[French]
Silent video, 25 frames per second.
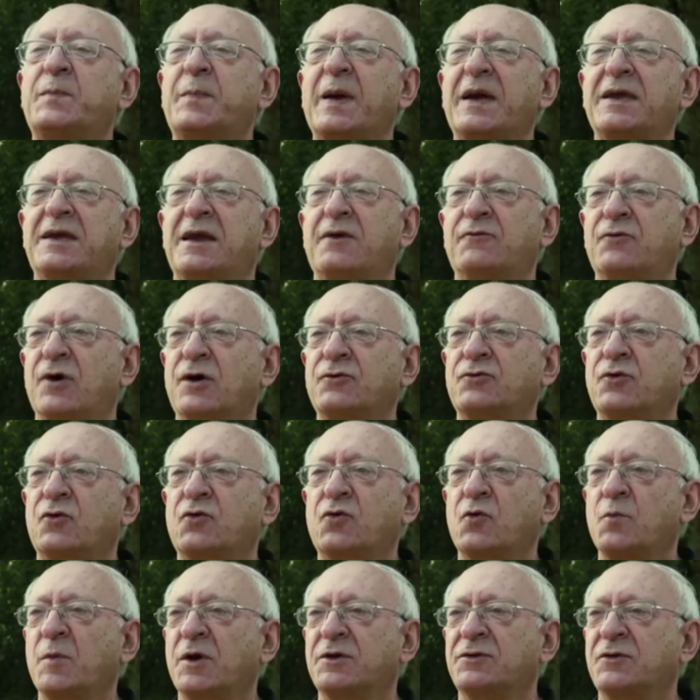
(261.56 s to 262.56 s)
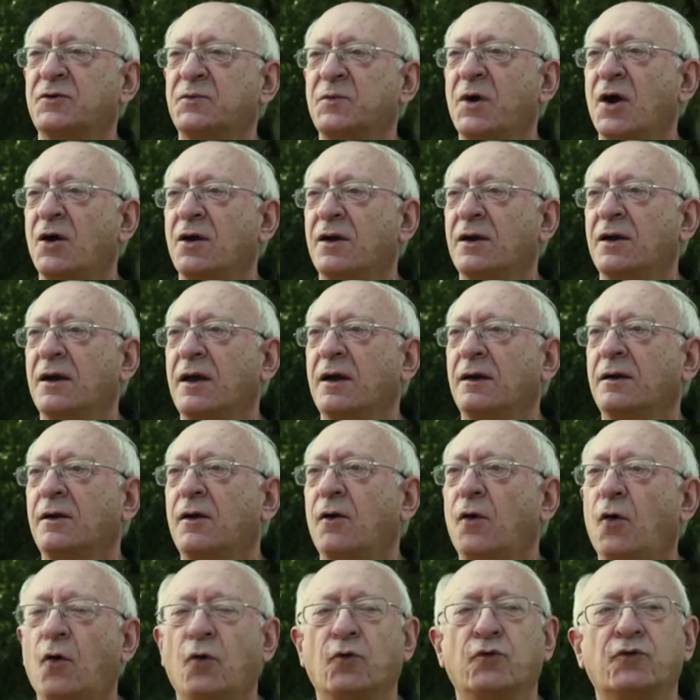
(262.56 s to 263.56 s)
pas y avoir de commandement,
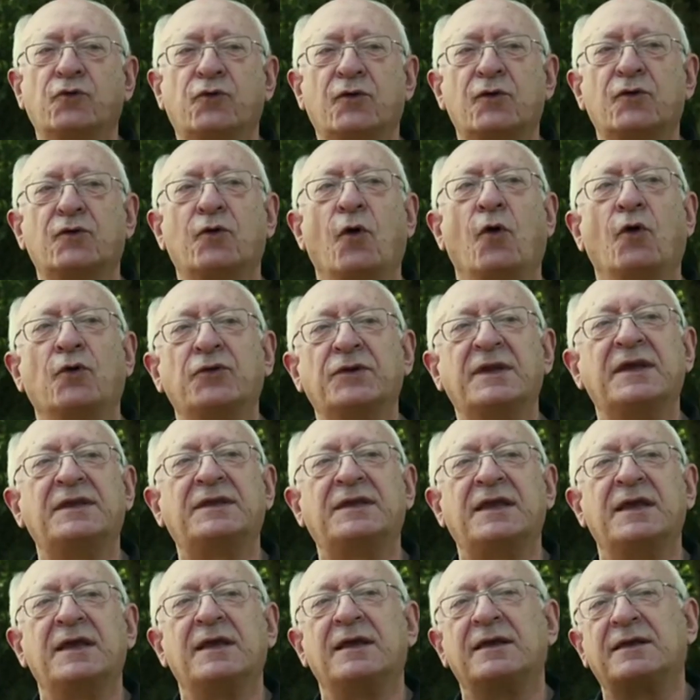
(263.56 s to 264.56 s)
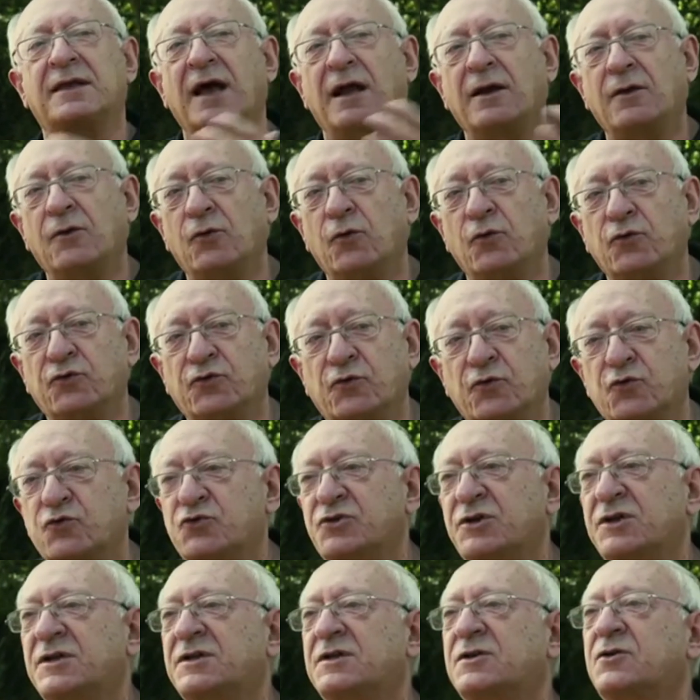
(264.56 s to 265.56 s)
On, était dans
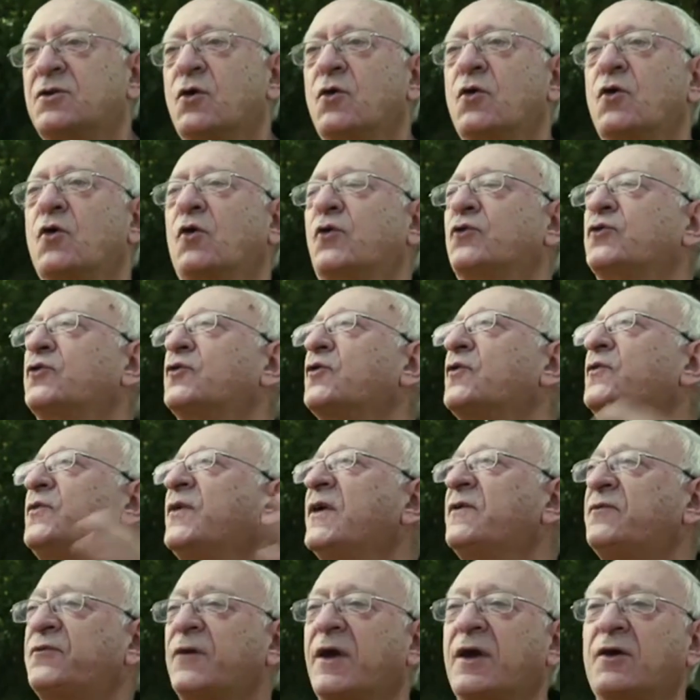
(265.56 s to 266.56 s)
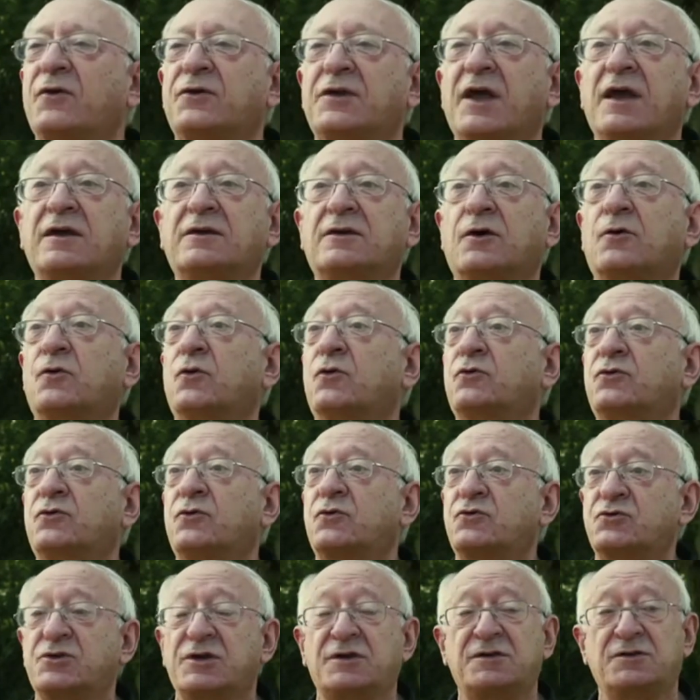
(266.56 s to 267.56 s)
l'autogestion, on devait faire naître
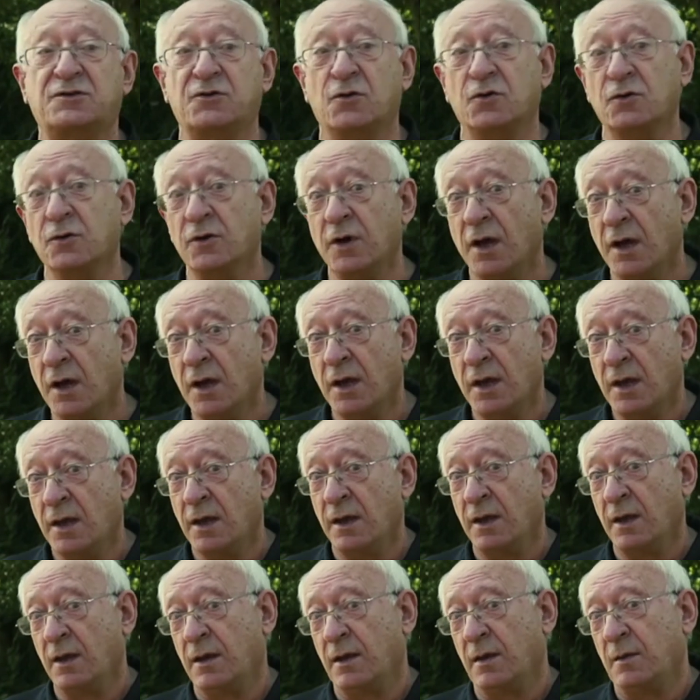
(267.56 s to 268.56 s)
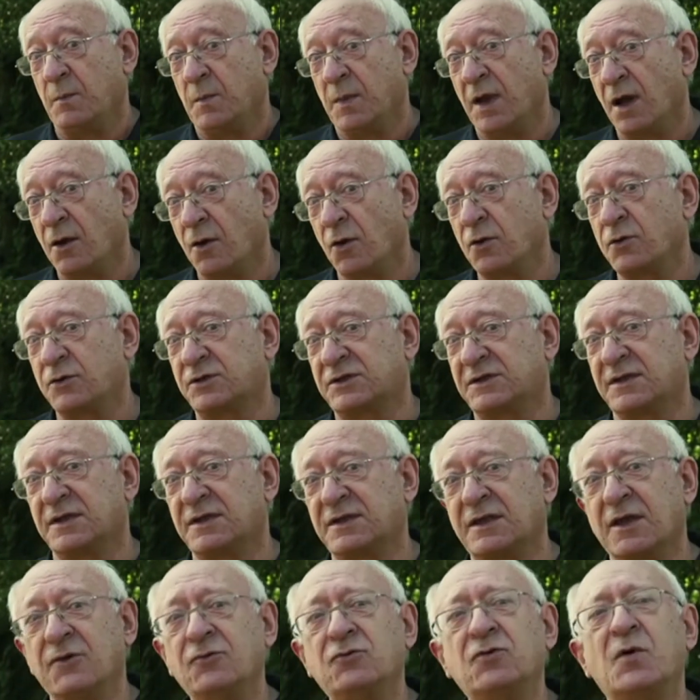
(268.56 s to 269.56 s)
l'autogestion, mais alors
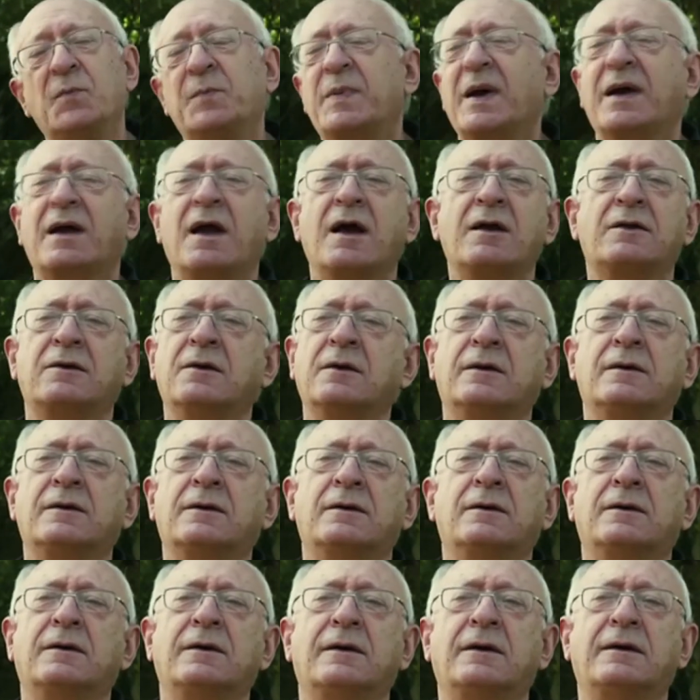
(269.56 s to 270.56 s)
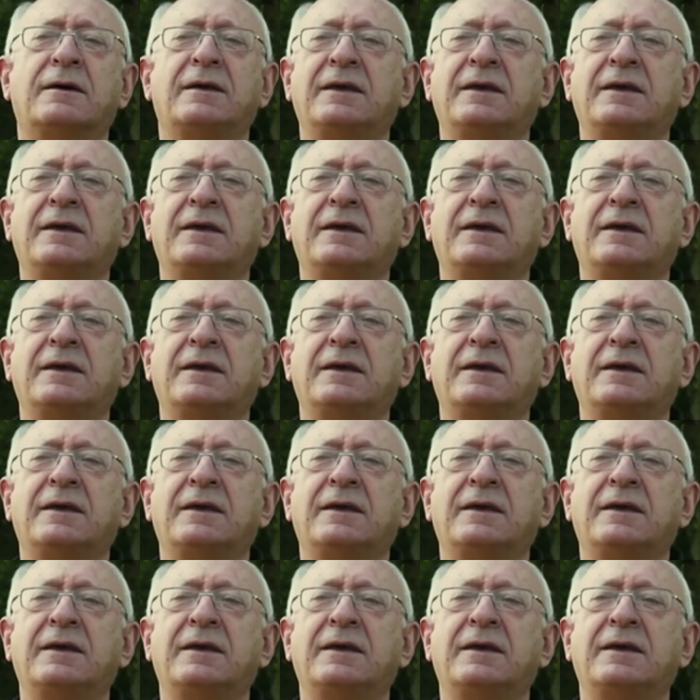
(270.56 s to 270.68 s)
c'était une pagaille euh,